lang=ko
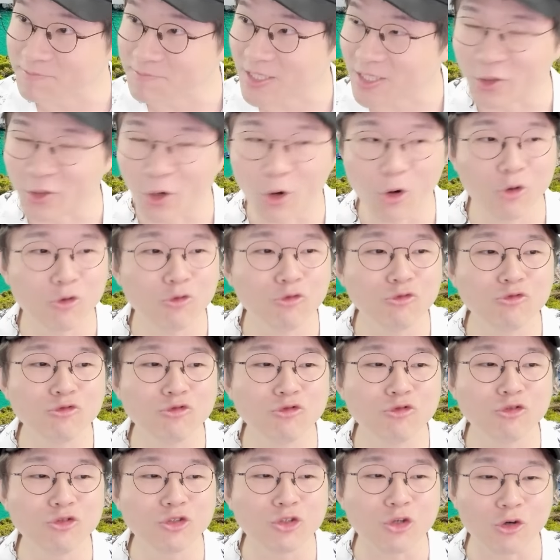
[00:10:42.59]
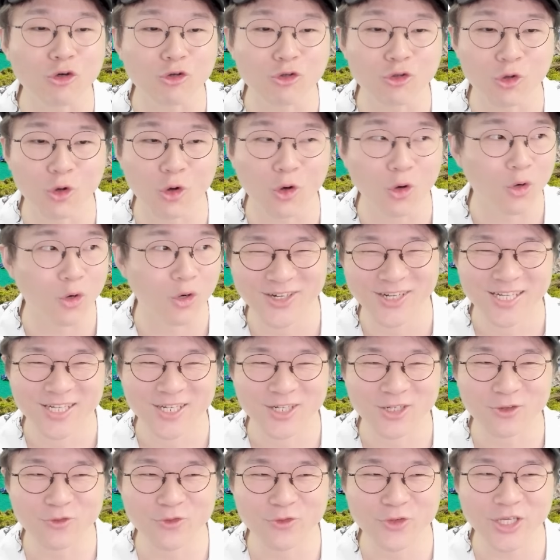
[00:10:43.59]
영구적으로
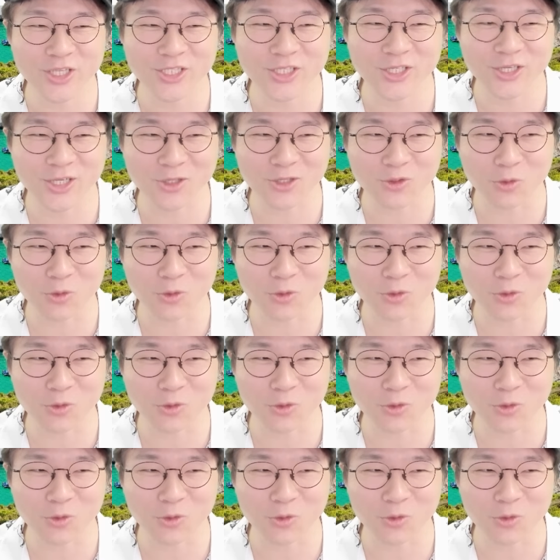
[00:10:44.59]
그 위에서 이렇게